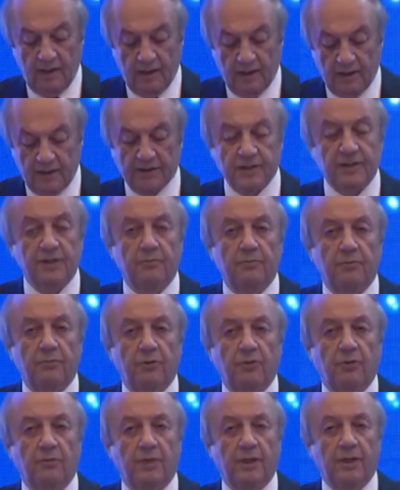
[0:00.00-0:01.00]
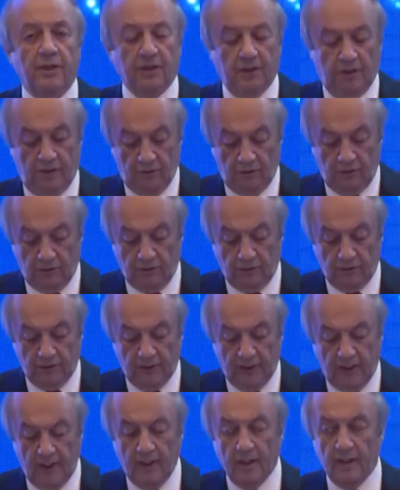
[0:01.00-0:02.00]
hızlı büyümenin
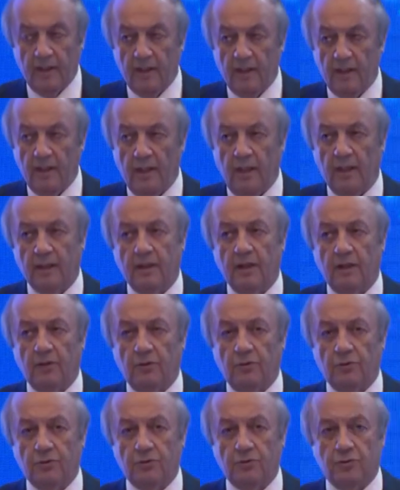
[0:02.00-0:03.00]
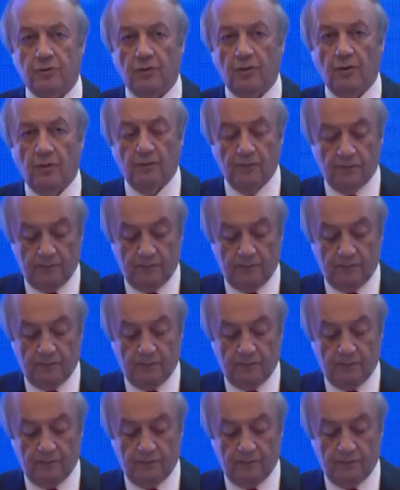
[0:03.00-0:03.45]
önünde engel oluşturuyor.